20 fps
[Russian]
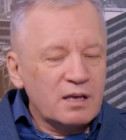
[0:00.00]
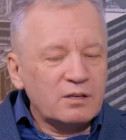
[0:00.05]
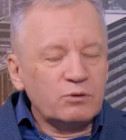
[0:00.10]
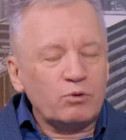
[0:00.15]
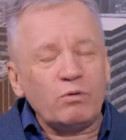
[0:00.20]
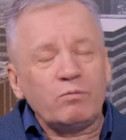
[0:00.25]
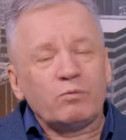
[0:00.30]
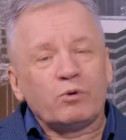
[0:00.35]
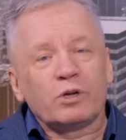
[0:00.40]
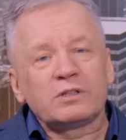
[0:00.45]

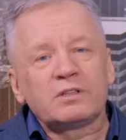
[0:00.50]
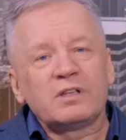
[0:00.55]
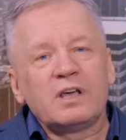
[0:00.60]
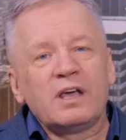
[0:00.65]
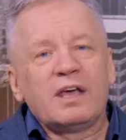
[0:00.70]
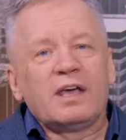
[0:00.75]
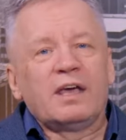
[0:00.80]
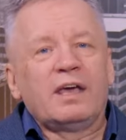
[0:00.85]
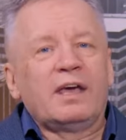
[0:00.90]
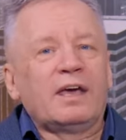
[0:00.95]
Ну вот,
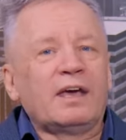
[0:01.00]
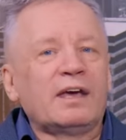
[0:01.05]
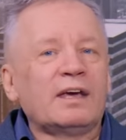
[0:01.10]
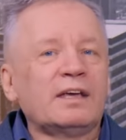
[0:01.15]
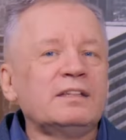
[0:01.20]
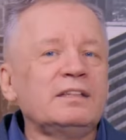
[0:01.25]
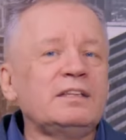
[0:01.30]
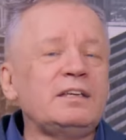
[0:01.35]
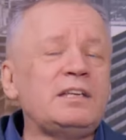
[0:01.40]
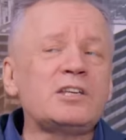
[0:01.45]

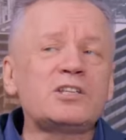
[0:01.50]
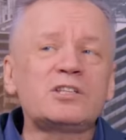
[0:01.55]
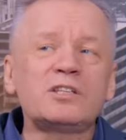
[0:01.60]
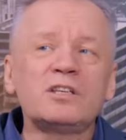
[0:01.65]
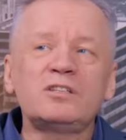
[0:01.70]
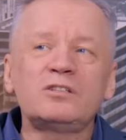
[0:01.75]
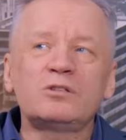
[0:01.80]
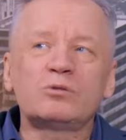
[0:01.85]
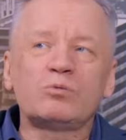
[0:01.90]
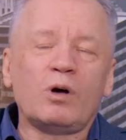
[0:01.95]
э,
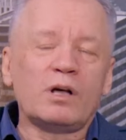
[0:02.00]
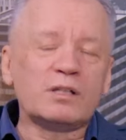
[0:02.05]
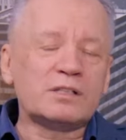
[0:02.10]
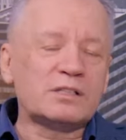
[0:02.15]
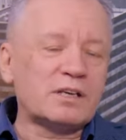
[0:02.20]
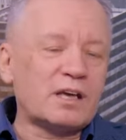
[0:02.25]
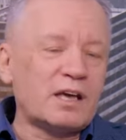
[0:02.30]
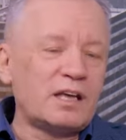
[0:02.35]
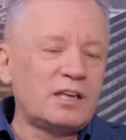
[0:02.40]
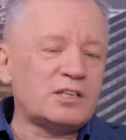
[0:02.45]
нынешняя
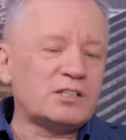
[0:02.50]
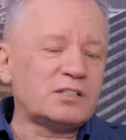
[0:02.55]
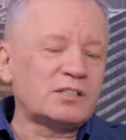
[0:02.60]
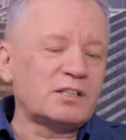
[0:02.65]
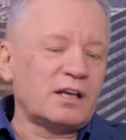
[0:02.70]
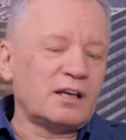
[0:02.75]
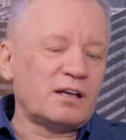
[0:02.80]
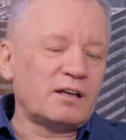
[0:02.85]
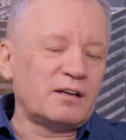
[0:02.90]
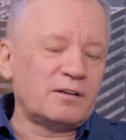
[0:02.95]
ситуация,
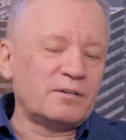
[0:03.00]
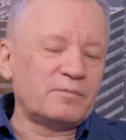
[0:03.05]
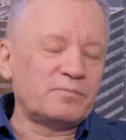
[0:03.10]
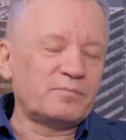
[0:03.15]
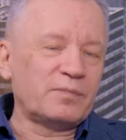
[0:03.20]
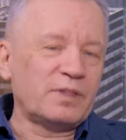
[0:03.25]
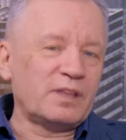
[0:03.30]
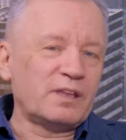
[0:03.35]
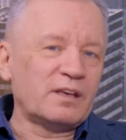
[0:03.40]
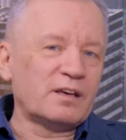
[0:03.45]
конечно,
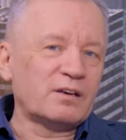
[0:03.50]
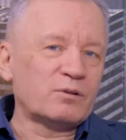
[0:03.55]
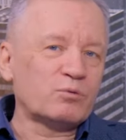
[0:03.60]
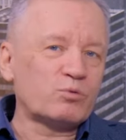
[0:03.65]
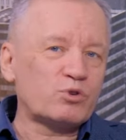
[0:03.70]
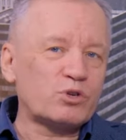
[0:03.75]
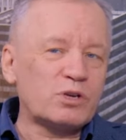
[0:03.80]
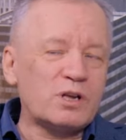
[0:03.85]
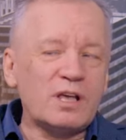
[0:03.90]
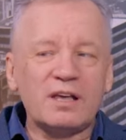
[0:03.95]
э,
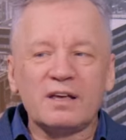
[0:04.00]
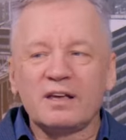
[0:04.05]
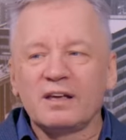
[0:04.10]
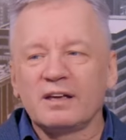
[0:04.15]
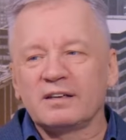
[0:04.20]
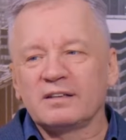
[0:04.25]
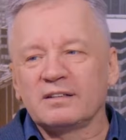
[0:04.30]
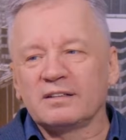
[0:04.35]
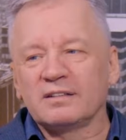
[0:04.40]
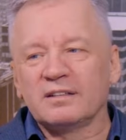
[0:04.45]
уже
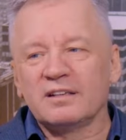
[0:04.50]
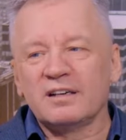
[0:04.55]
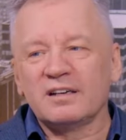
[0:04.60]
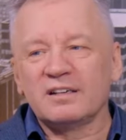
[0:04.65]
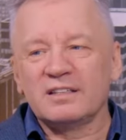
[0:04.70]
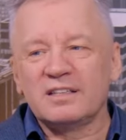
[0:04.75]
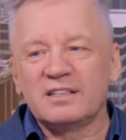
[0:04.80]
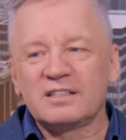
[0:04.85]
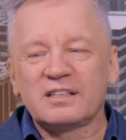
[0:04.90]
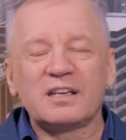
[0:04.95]

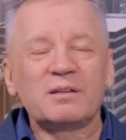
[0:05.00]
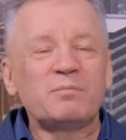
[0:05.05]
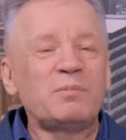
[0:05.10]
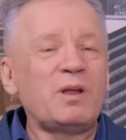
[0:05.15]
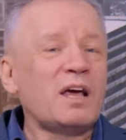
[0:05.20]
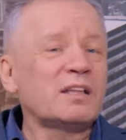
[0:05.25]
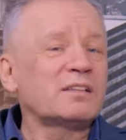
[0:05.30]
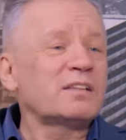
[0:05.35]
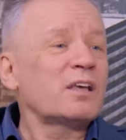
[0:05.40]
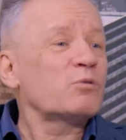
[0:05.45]
э, из
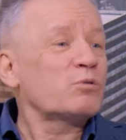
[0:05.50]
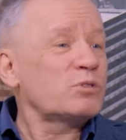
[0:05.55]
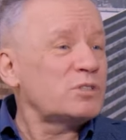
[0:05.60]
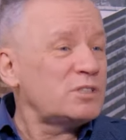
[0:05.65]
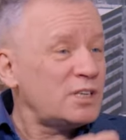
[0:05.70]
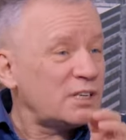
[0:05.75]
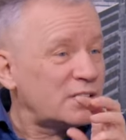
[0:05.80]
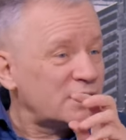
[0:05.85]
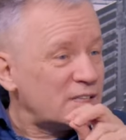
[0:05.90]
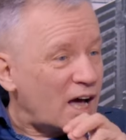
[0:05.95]
Кремля дают
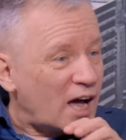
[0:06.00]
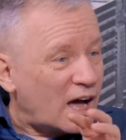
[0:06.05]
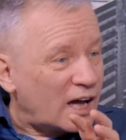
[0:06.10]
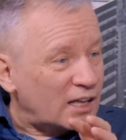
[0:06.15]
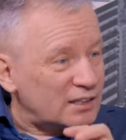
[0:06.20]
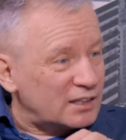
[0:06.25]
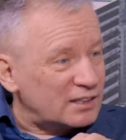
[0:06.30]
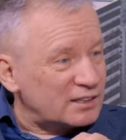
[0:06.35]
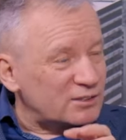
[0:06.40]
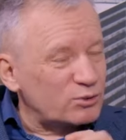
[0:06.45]

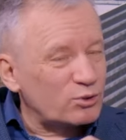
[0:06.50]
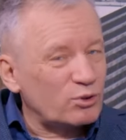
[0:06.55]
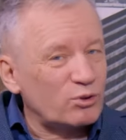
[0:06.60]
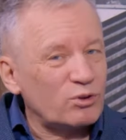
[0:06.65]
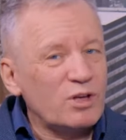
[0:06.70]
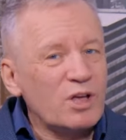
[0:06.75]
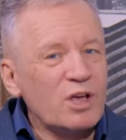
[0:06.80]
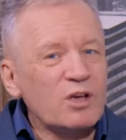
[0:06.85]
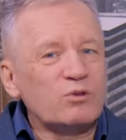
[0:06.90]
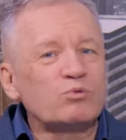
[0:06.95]
сигналы,
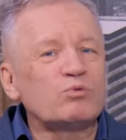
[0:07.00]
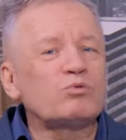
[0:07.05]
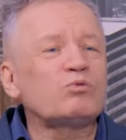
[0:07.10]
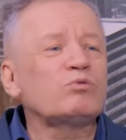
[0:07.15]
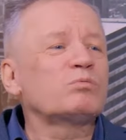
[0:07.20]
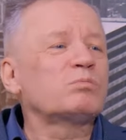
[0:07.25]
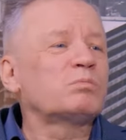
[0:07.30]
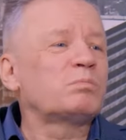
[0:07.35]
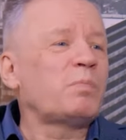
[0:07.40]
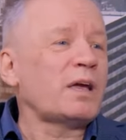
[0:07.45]
что,
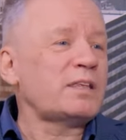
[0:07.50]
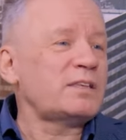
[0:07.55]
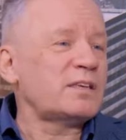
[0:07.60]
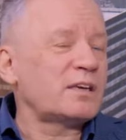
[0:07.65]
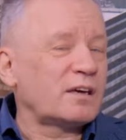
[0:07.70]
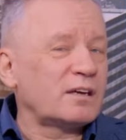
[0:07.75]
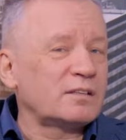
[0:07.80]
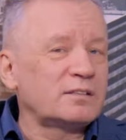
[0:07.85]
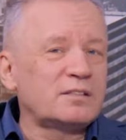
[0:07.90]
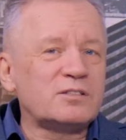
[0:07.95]
ну,
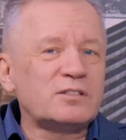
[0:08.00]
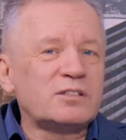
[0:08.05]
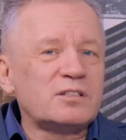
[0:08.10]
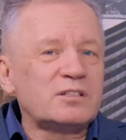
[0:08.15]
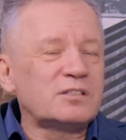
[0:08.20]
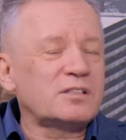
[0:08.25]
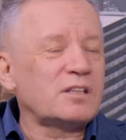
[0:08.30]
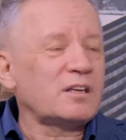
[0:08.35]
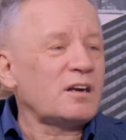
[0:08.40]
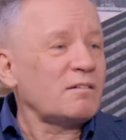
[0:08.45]
батенька, ты же
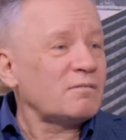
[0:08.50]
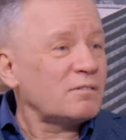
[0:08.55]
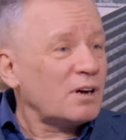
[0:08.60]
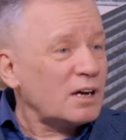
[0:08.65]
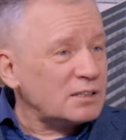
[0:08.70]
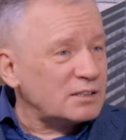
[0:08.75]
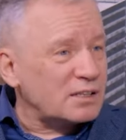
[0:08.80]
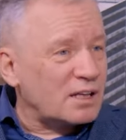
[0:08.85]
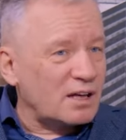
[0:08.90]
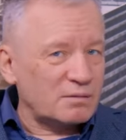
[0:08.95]

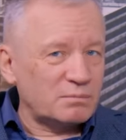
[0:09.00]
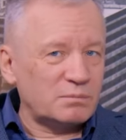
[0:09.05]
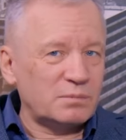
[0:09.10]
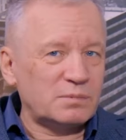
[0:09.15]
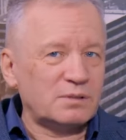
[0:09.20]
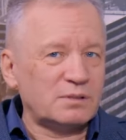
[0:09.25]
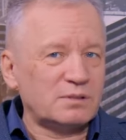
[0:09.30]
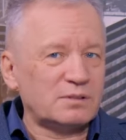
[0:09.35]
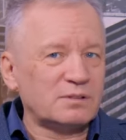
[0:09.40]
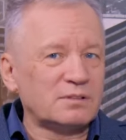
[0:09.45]
староват, как
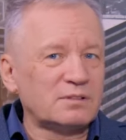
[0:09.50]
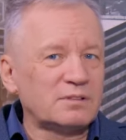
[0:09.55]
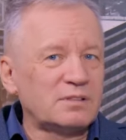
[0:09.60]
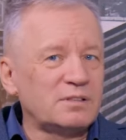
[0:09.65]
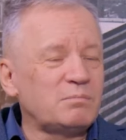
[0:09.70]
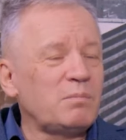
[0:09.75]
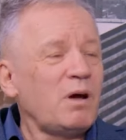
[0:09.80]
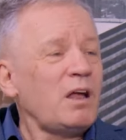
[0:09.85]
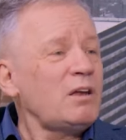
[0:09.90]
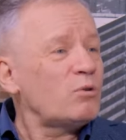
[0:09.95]
бы,
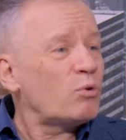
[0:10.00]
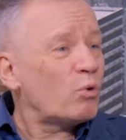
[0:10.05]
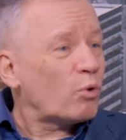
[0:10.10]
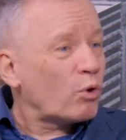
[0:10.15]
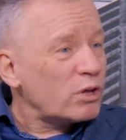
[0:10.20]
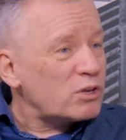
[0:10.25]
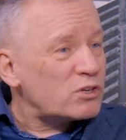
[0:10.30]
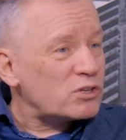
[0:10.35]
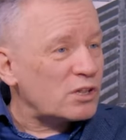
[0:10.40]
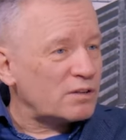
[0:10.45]
ты
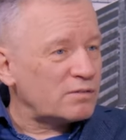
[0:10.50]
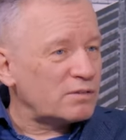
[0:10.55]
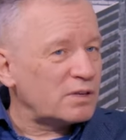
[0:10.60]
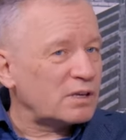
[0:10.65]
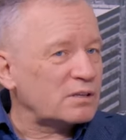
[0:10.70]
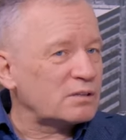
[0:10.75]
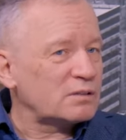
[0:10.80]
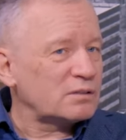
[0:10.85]
больной человек.